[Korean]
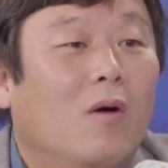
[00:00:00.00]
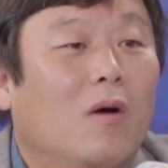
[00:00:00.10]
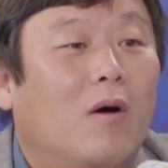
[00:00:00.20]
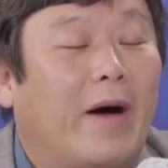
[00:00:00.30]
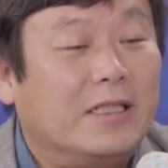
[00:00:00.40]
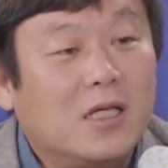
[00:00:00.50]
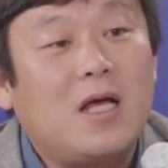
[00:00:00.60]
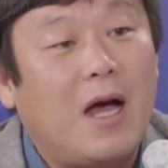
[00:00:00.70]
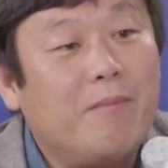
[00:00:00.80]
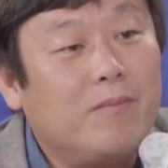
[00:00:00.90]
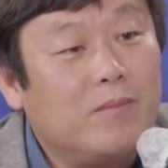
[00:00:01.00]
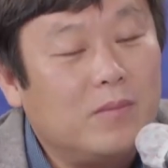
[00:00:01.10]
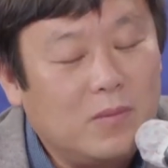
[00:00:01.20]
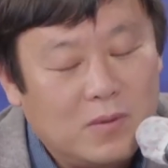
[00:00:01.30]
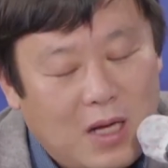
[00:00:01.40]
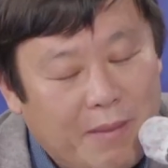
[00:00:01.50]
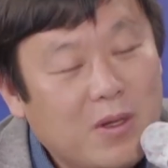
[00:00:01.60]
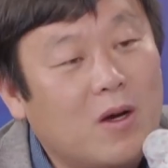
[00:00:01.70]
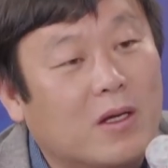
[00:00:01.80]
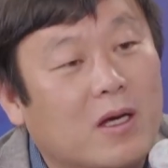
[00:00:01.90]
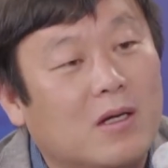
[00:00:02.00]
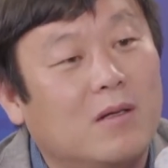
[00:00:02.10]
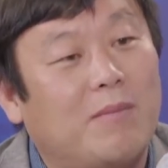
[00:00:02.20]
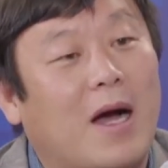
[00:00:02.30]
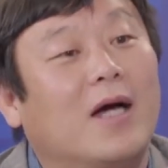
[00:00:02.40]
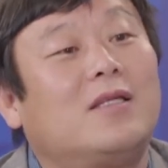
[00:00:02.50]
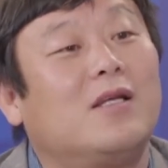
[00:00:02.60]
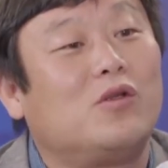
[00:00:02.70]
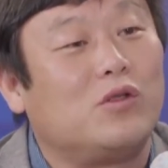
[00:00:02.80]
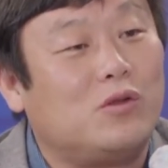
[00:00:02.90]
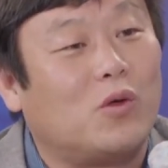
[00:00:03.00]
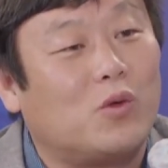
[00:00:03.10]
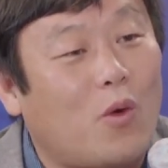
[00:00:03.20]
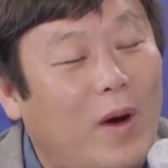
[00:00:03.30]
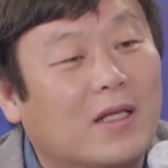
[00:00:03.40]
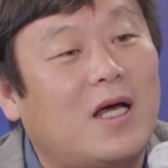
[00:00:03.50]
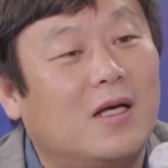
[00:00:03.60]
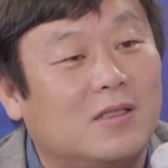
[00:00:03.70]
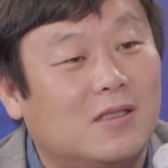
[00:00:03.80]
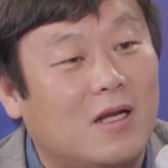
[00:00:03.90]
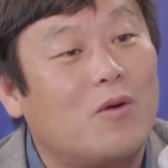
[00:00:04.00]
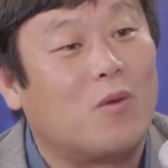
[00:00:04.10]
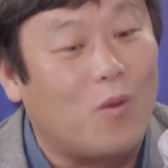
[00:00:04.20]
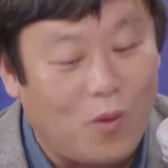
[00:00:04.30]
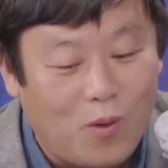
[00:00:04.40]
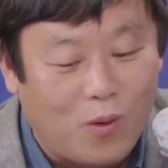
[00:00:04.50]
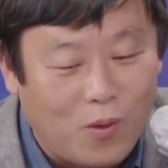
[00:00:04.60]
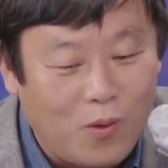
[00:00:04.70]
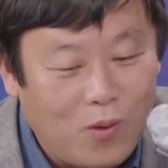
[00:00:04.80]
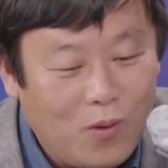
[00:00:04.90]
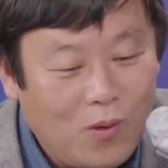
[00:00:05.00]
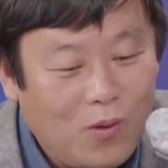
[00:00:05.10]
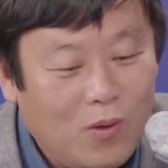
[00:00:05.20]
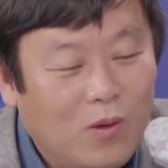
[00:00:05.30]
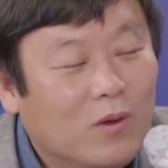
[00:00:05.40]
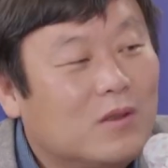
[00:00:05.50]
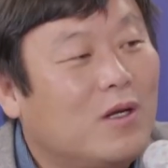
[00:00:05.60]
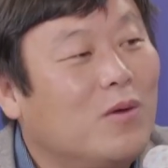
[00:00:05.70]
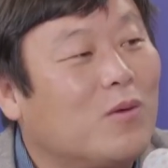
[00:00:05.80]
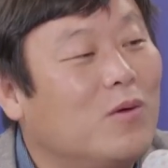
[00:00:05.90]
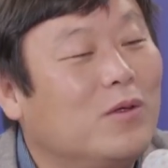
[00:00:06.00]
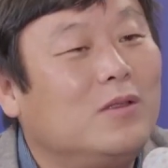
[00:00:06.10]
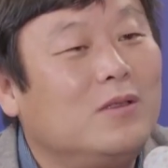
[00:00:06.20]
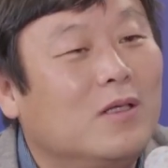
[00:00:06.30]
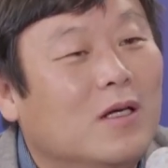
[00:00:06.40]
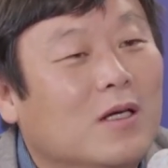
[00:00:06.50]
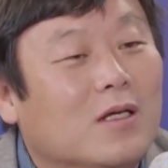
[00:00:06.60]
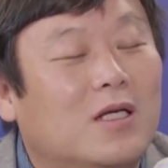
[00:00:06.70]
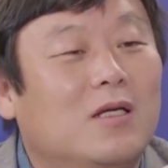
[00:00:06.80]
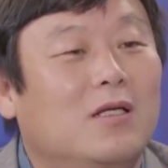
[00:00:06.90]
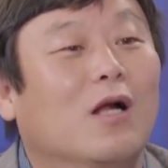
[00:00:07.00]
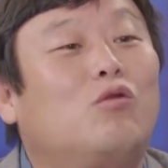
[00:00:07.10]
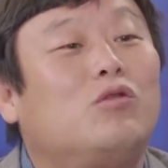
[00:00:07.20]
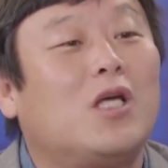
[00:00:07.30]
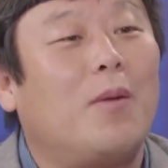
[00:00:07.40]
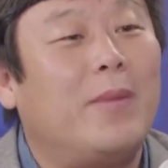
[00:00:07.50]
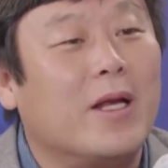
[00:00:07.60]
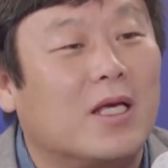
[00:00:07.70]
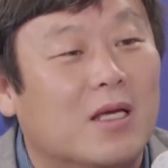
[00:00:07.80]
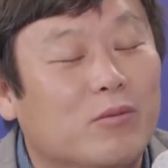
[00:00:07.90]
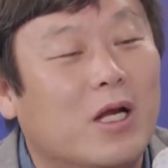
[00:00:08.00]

완전히 한, 한미 관계를 망가뜨릴 수 있을 정도의 황당한 짓을 해놓고 네. 그래놓고는 12시간 만에 김은혜를